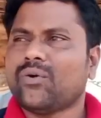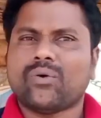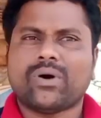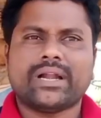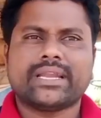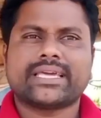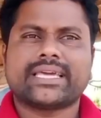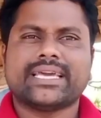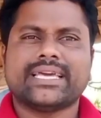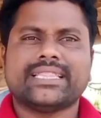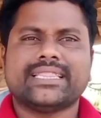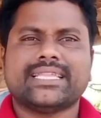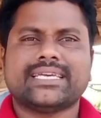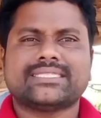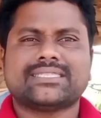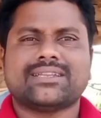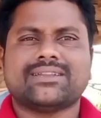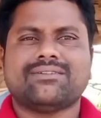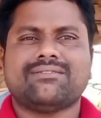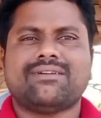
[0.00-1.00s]
వాడికి ఏంది
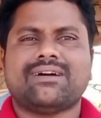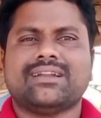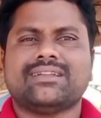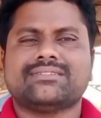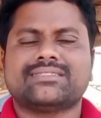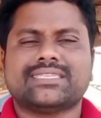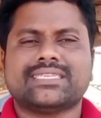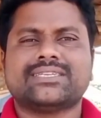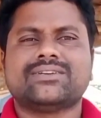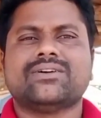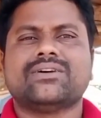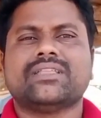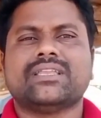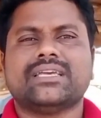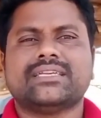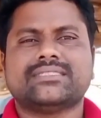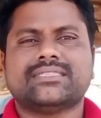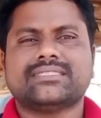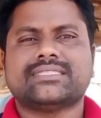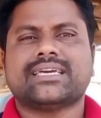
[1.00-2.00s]
అసలు వాడు సిగ్గు
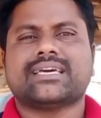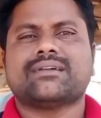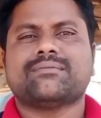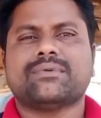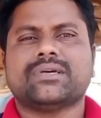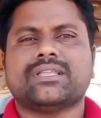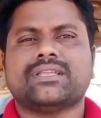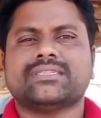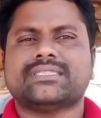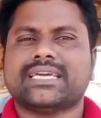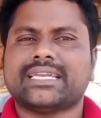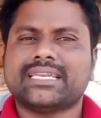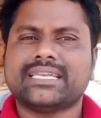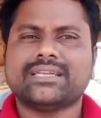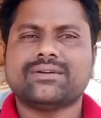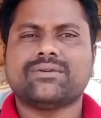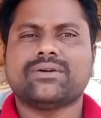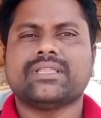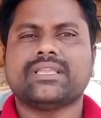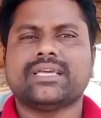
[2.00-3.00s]
వదిలేసి శరం వదిలేసి
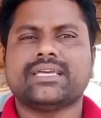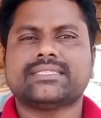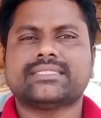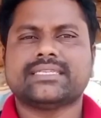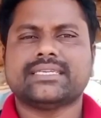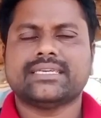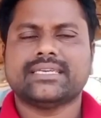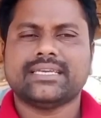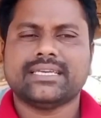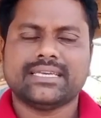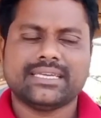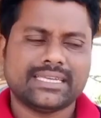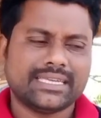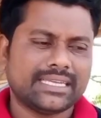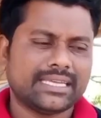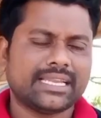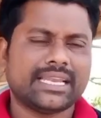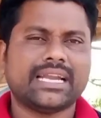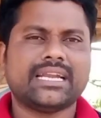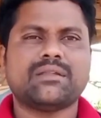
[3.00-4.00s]
అన్నీ వదిలేసి
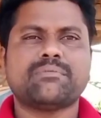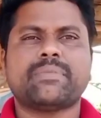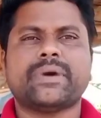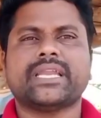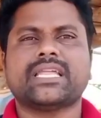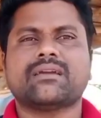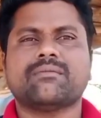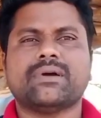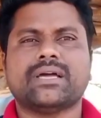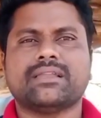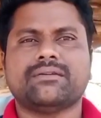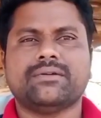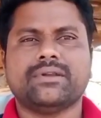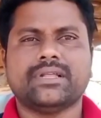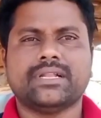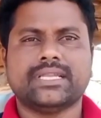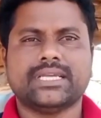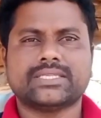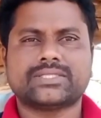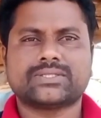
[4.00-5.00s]
ఇలాంటి పనికిమాలిన
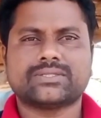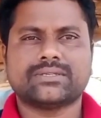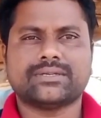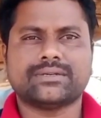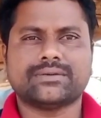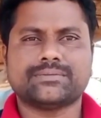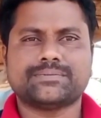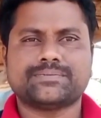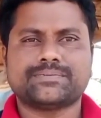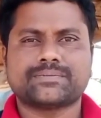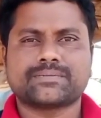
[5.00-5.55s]
వీడియోలు చేస్తున్నాడు